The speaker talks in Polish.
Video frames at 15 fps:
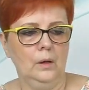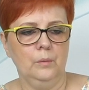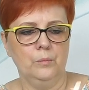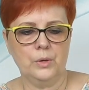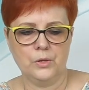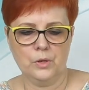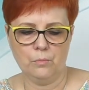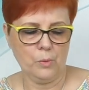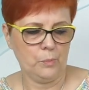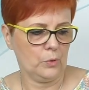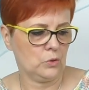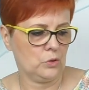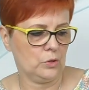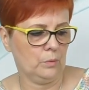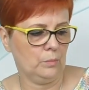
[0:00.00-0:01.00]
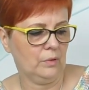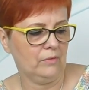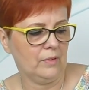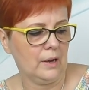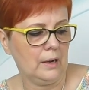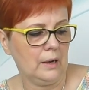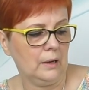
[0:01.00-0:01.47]
będziemy
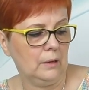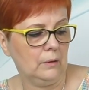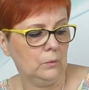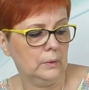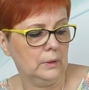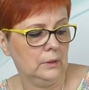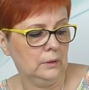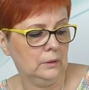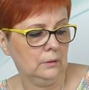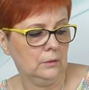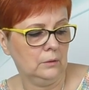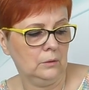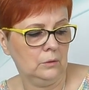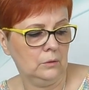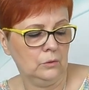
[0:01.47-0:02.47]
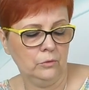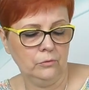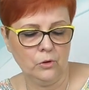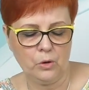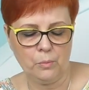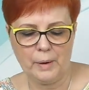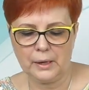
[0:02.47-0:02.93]
potrzebowały
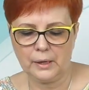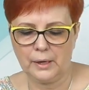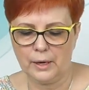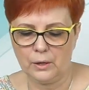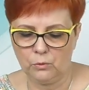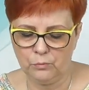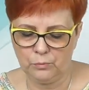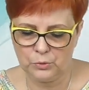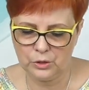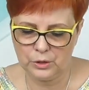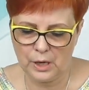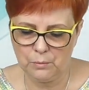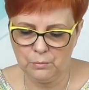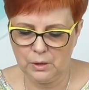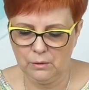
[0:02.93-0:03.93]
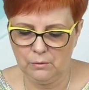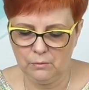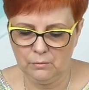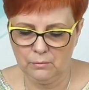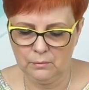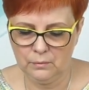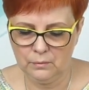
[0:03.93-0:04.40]
dwóch markerów, przynajmniej
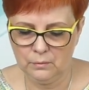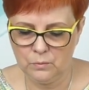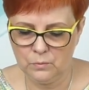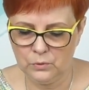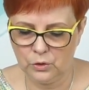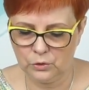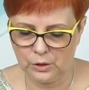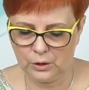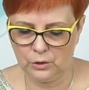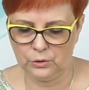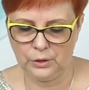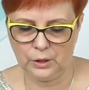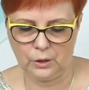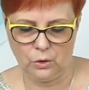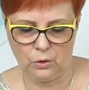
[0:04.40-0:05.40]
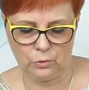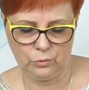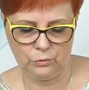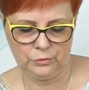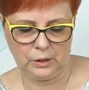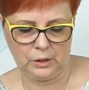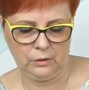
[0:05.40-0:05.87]
do tego
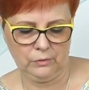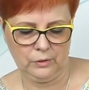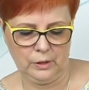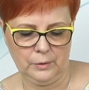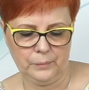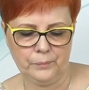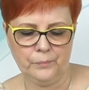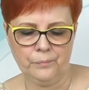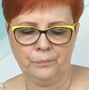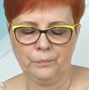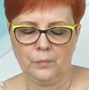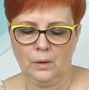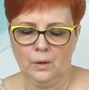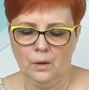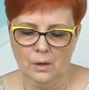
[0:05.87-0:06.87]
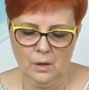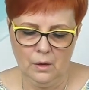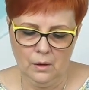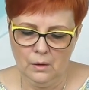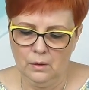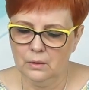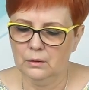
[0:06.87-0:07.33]
dekoltu w tej chwili.
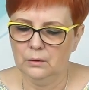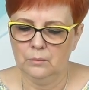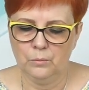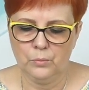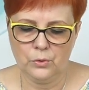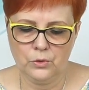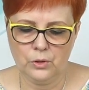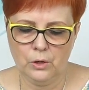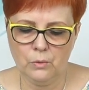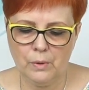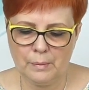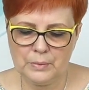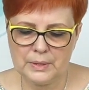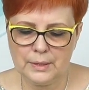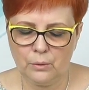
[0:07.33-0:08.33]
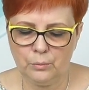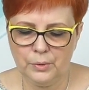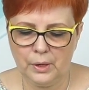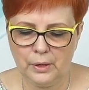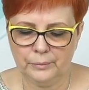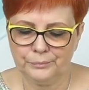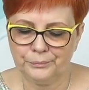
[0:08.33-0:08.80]
Podzieliłam
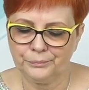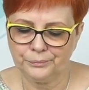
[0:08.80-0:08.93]
sobie